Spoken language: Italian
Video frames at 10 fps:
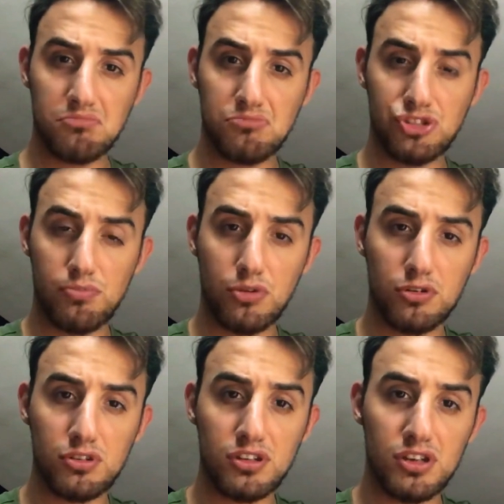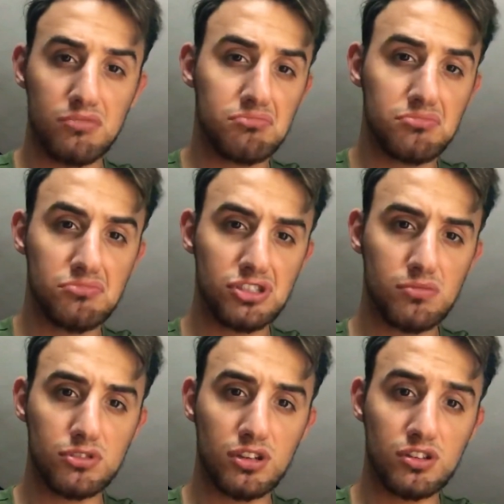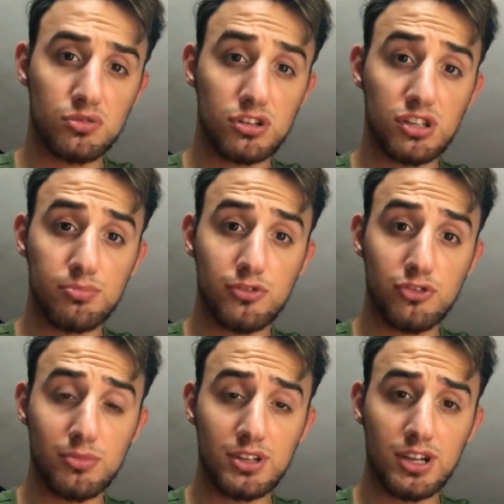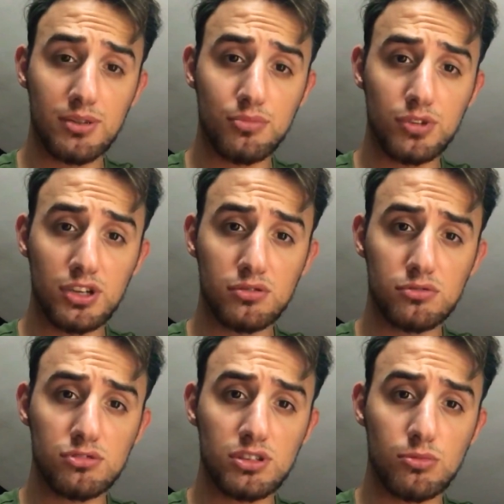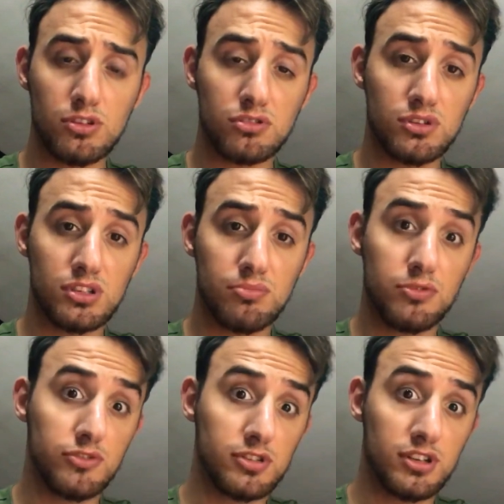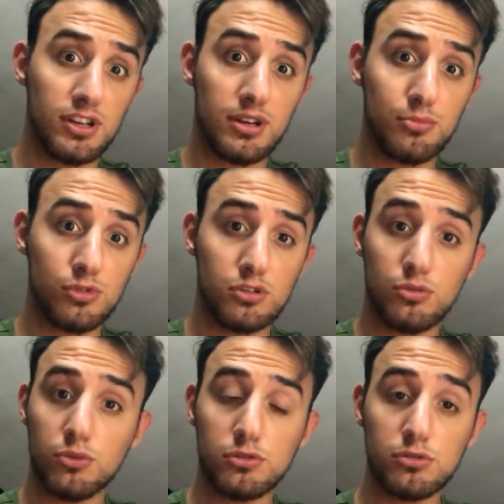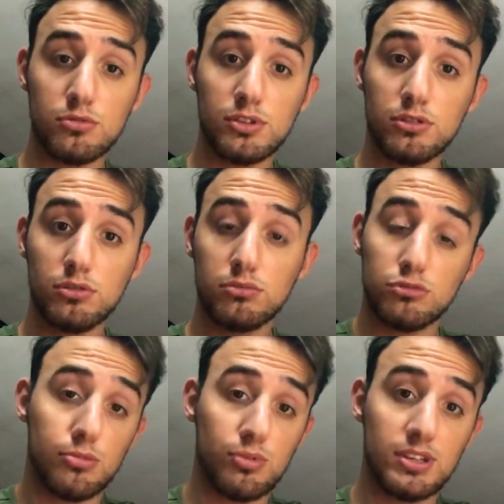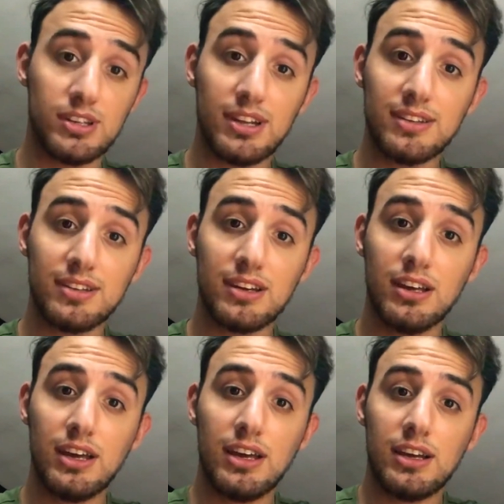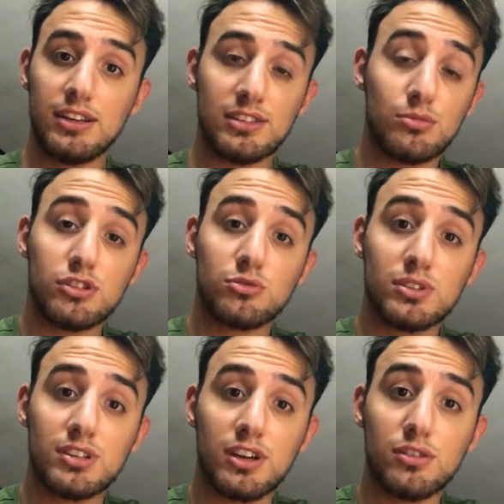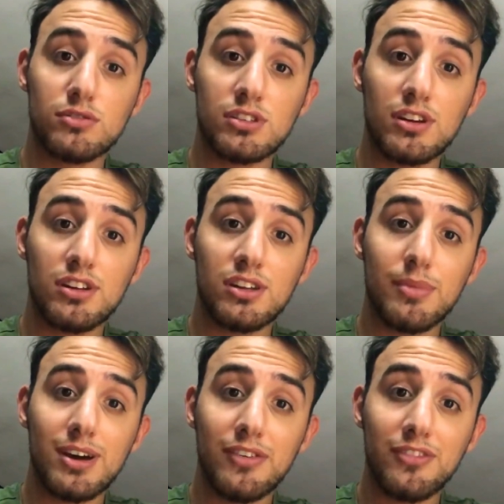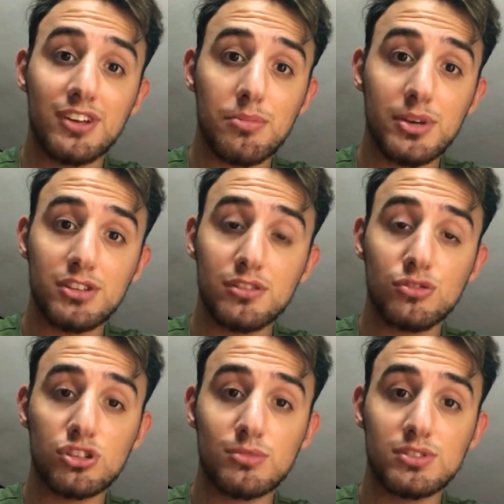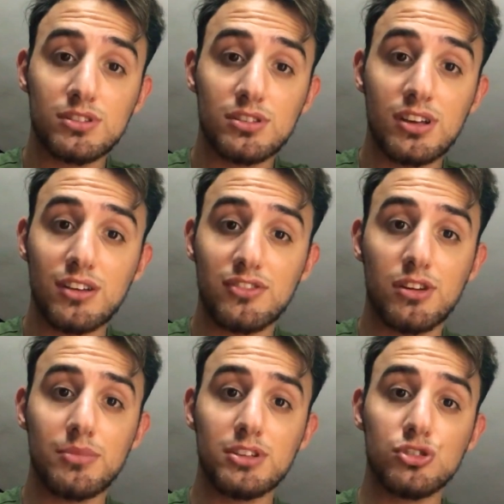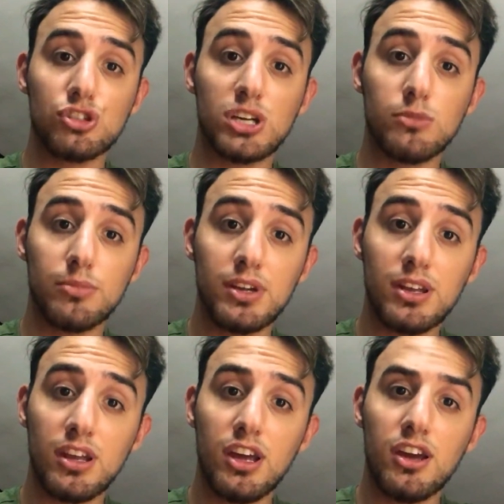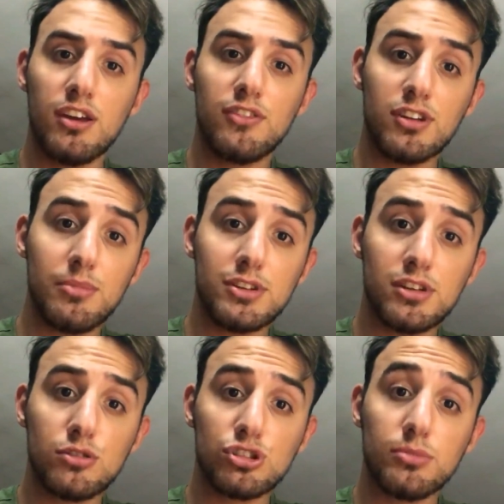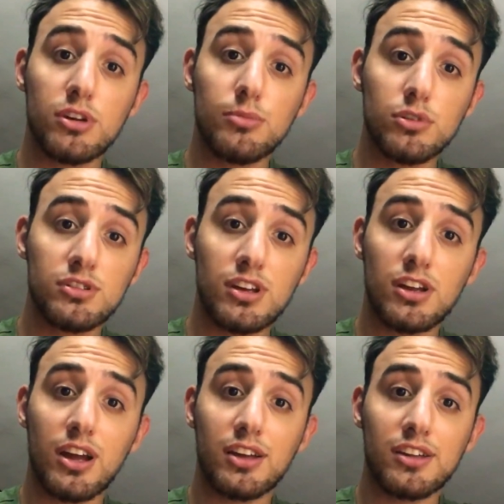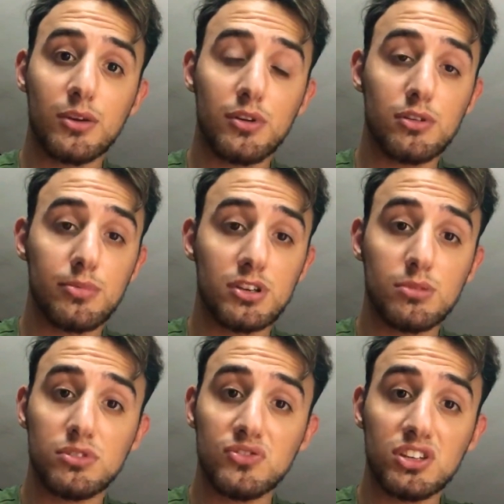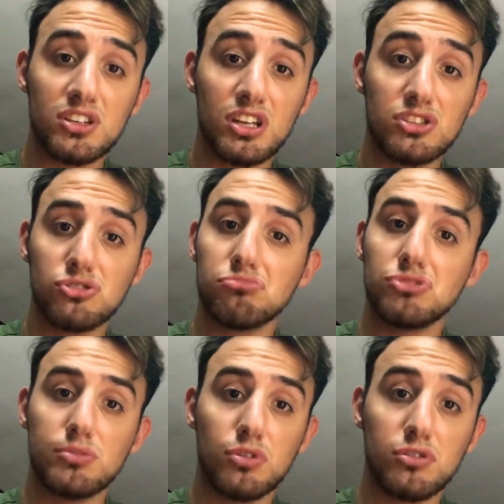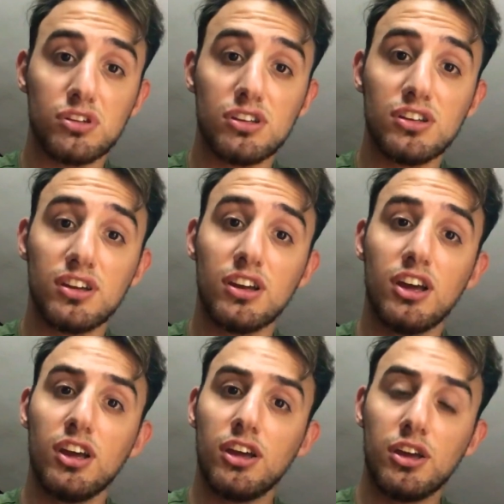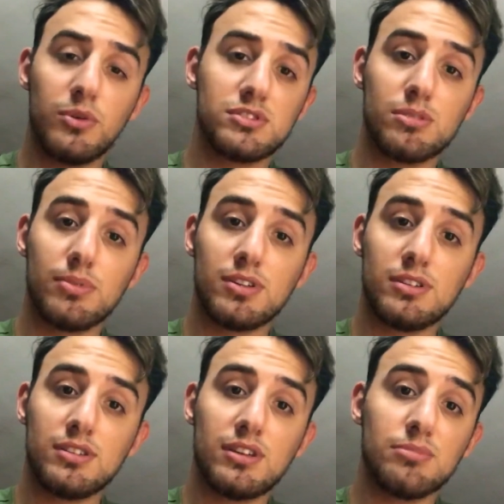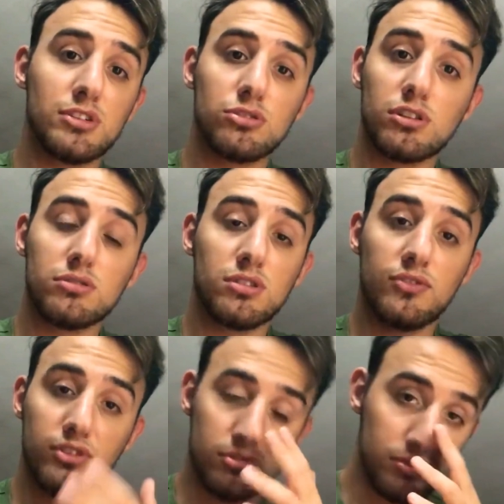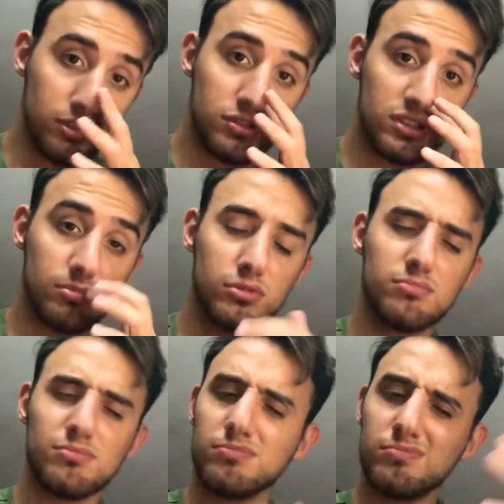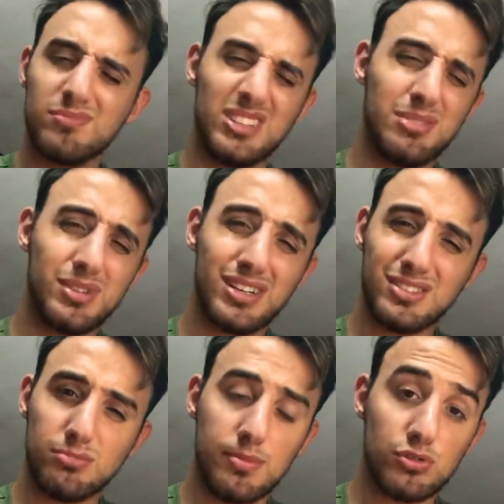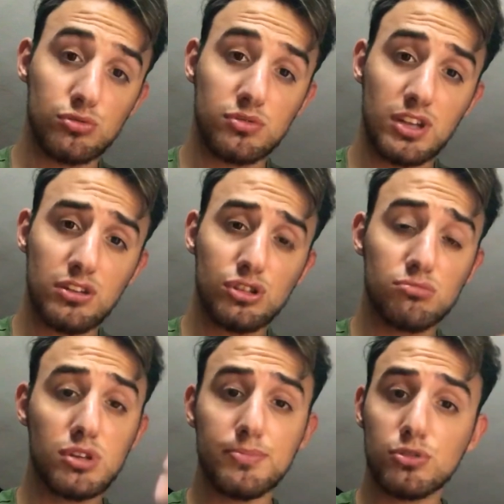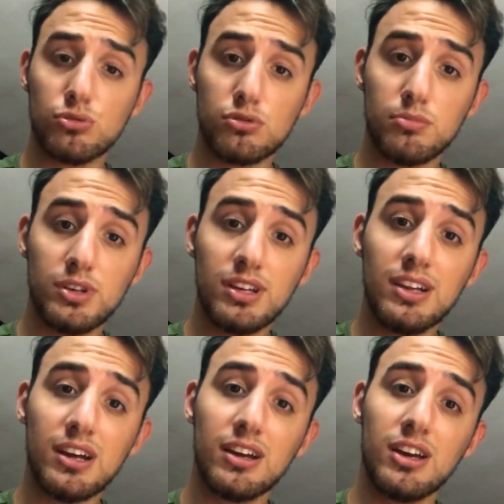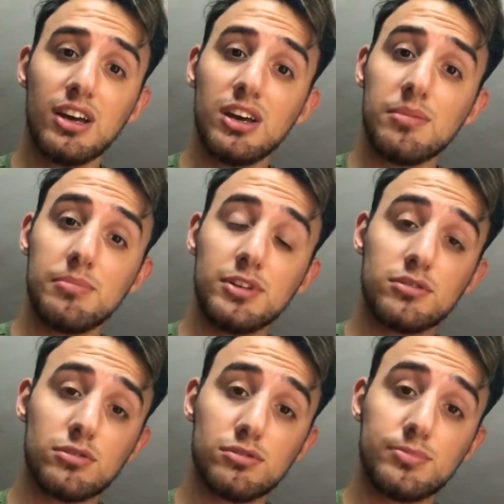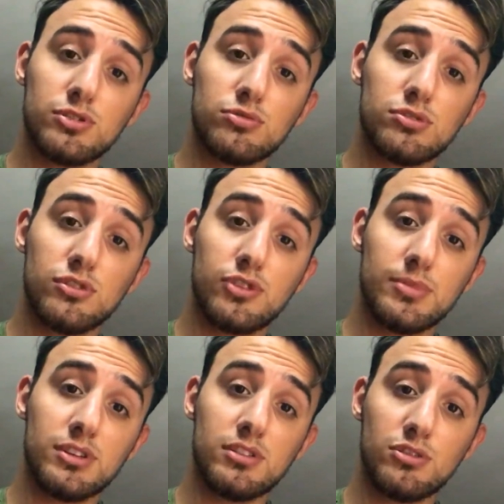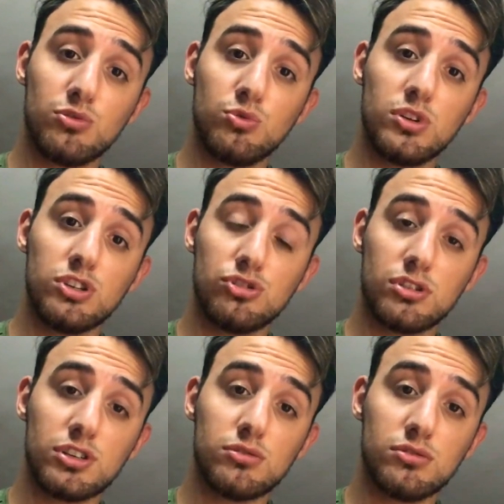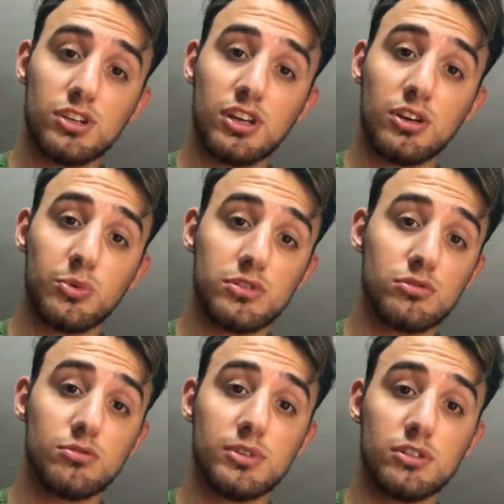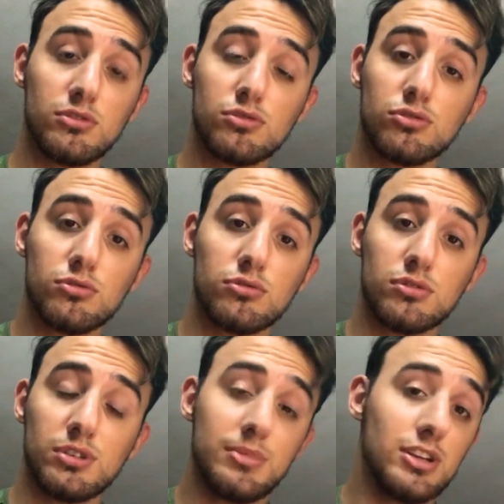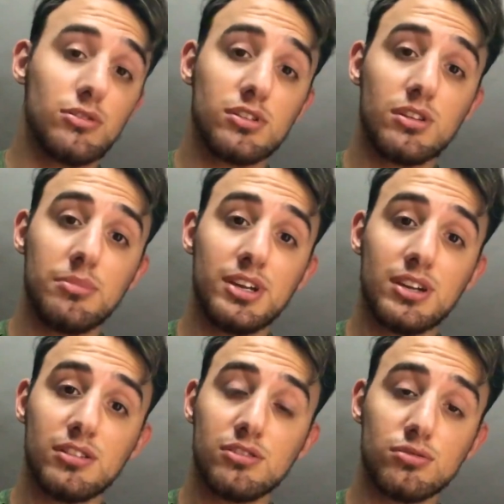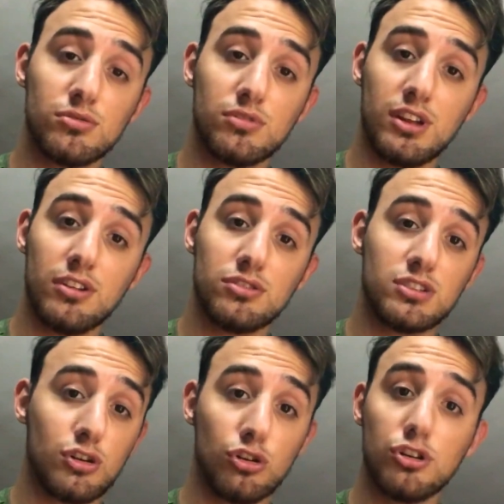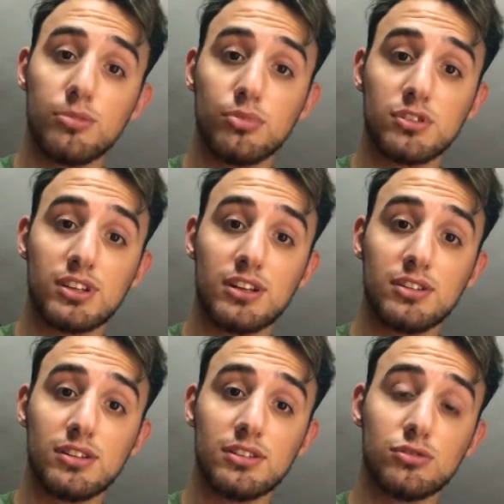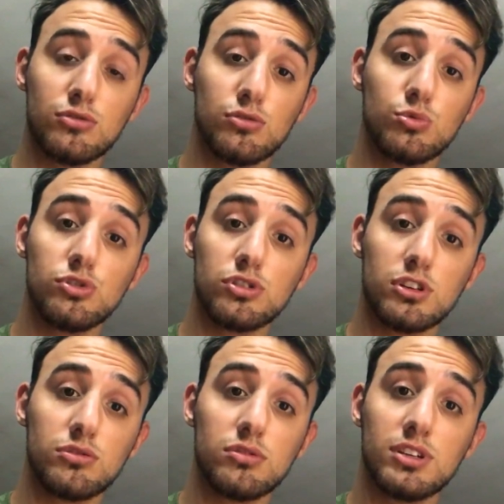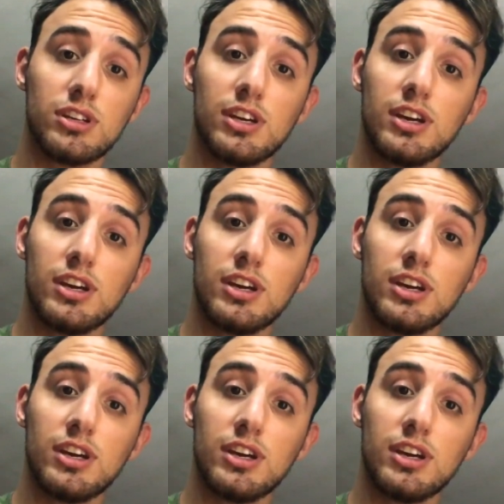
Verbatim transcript: C'è poco da dire, siamo tra le squadre più forme del campionato, siamo la squadra più forte del campionato in questo momento dopo l'Atalanta siamo una squadra che non si arrende mai, finalmente riusciamo a segnare, finalmente giochiamo bene, finalmente riusciamo a rimontare anche da quando partiamo in svantaggio, c'è poco da dire. In questa partita abbiamo giocato davvero benissimo, mm, Ibra non mi è piaciuto tanto, mi è piaciuto Biglia, mi sono piaciuti ovviamente due giocatori che in questo momento sono i migliori del Milan, sono la nostra colonna portante, sono due giocatori